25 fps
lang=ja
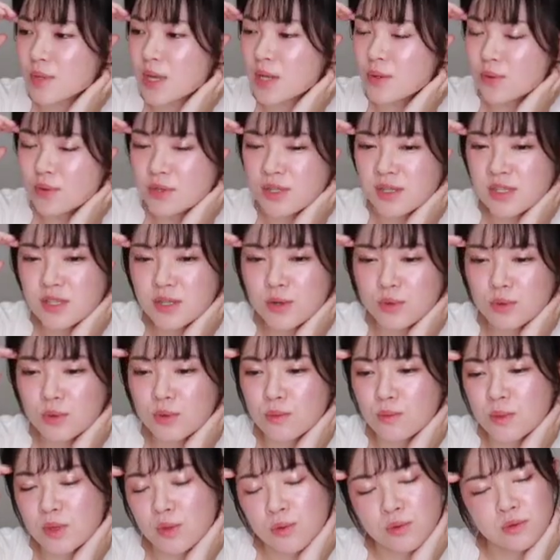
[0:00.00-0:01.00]
楽しいこ
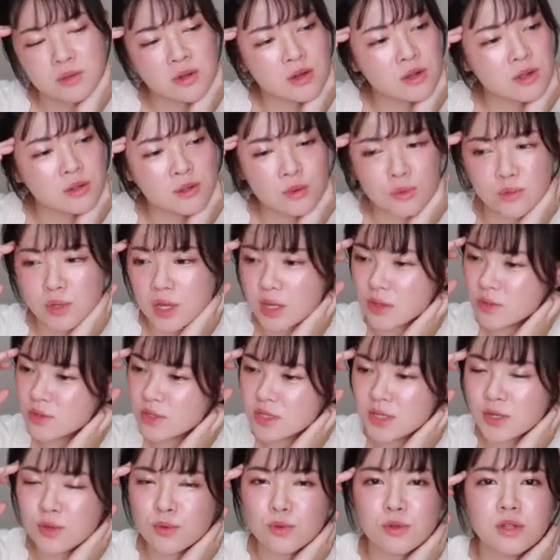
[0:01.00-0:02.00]
と、まあ、どちらかというと楽
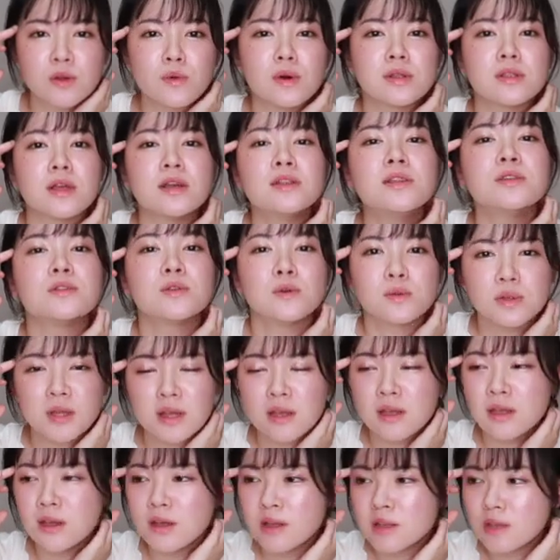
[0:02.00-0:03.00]
しいことではないですよ
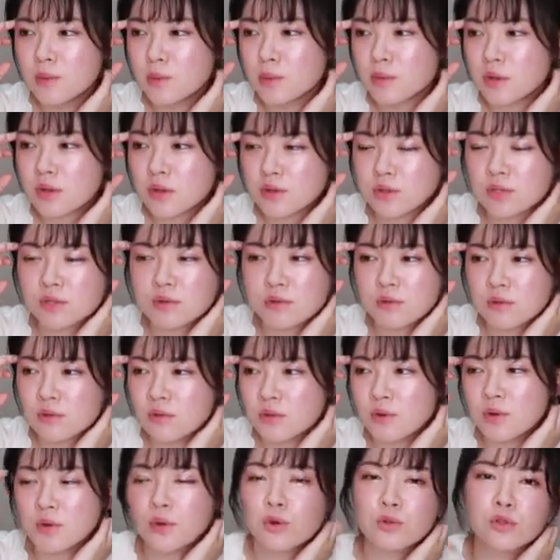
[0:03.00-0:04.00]
ね。でもなんかすっ
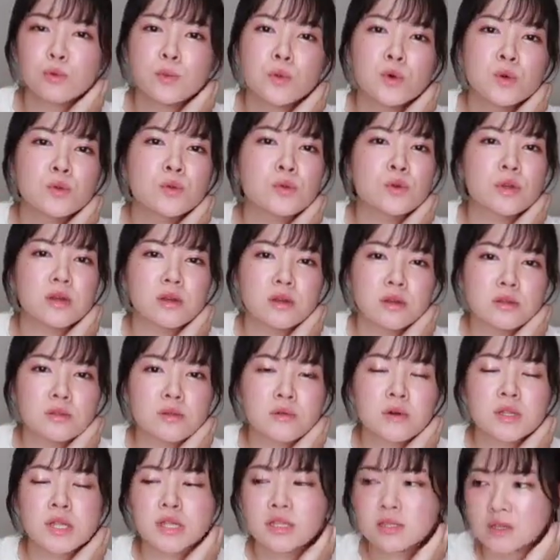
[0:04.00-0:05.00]
ごい子供の時
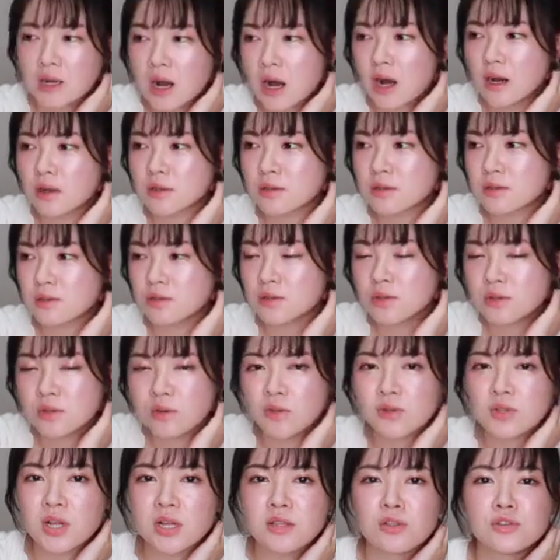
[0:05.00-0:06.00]
の私がすっ
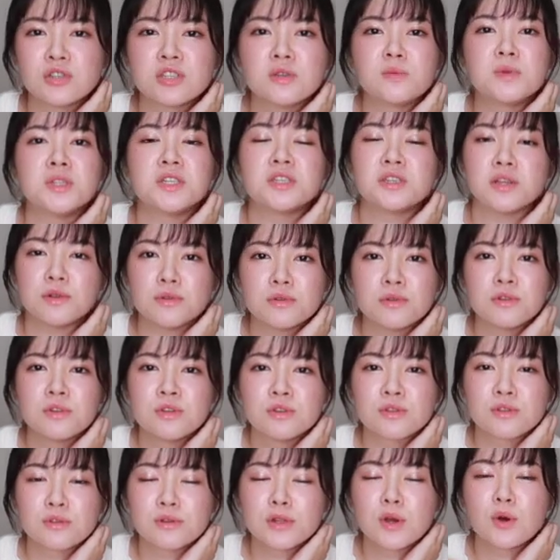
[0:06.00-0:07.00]
ごい楽しみにしてる。
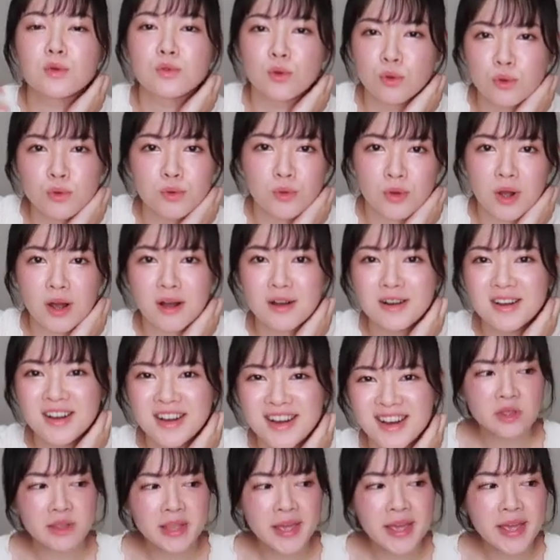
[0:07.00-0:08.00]
それを乗るのが。
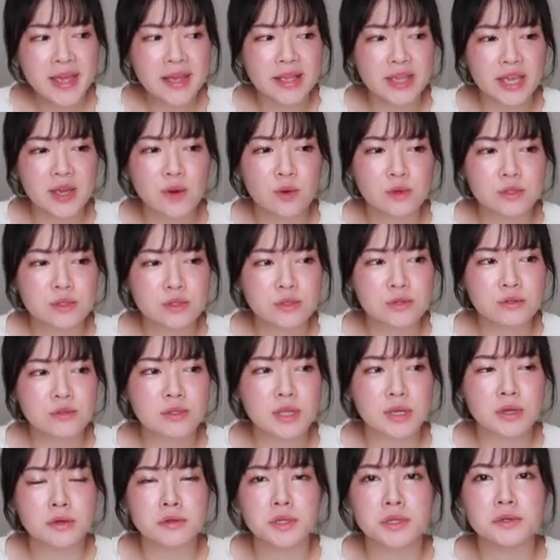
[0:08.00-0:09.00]
ケーキを作っ
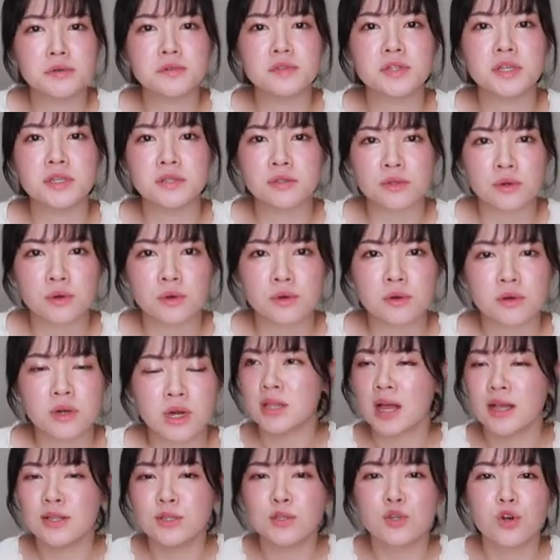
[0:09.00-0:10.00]
てくれるんですよ。
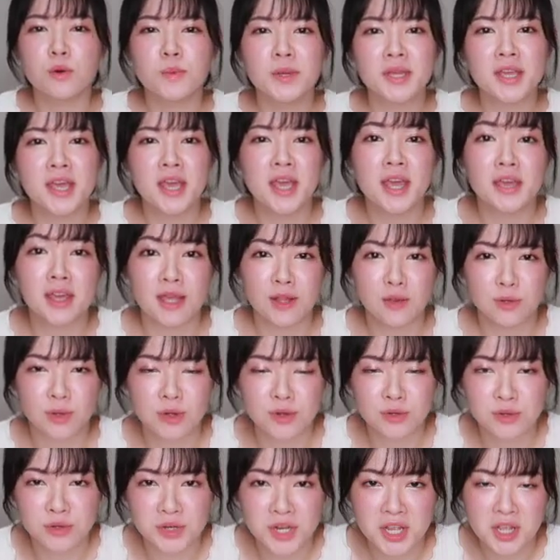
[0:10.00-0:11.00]
誕生日ケーキと
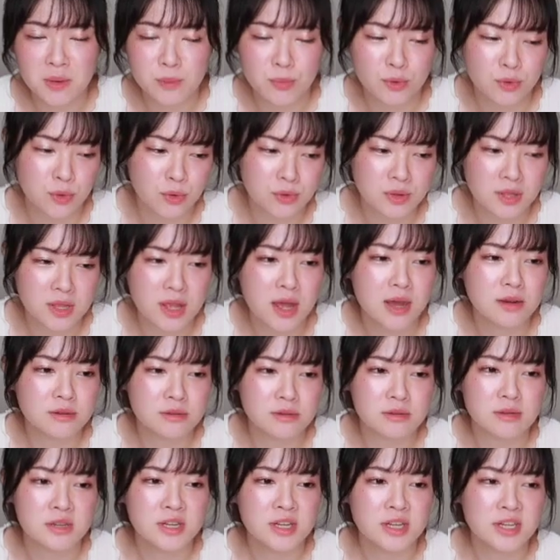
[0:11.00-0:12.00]
かクリーム乗ってあ
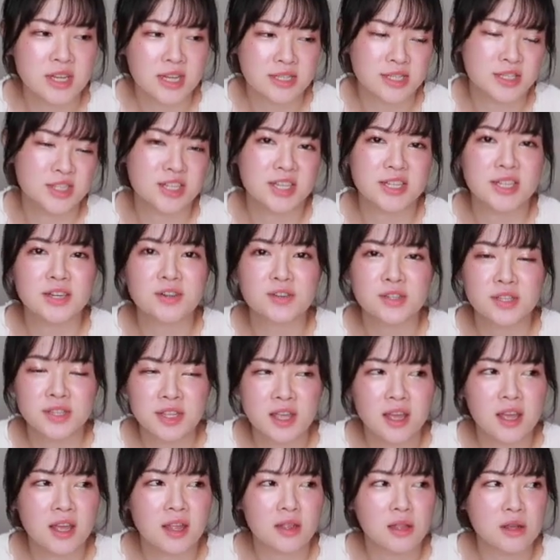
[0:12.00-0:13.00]
るやつじゃなく
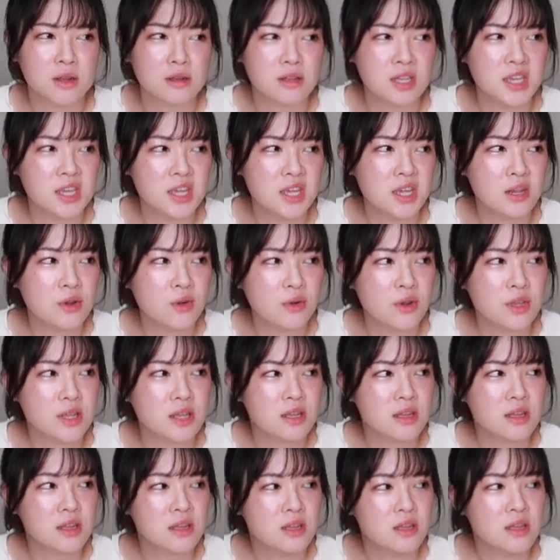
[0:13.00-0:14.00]
て、なんか黄色
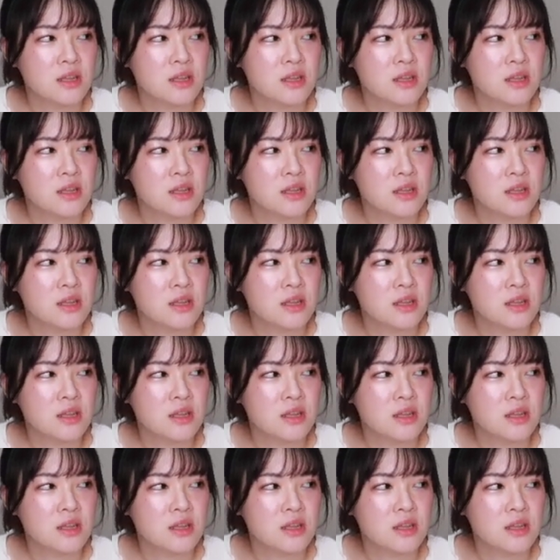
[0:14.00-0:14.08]
い